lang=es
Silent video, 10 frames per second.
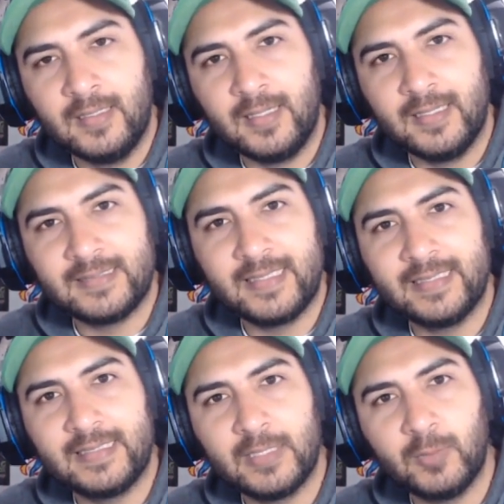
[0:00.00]
a esas
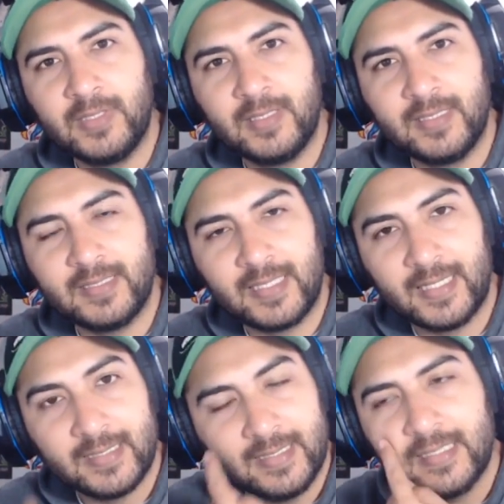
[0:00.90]
estatuillas
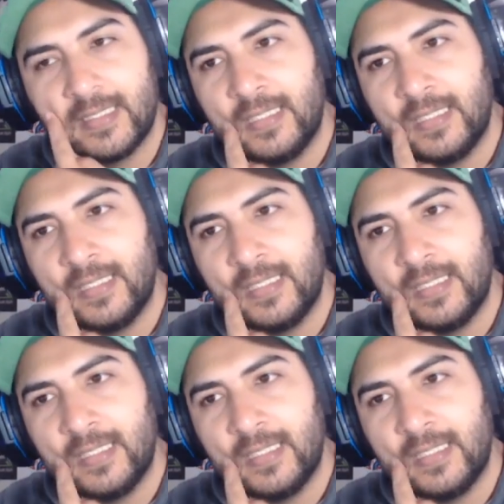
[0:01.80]
extrañas.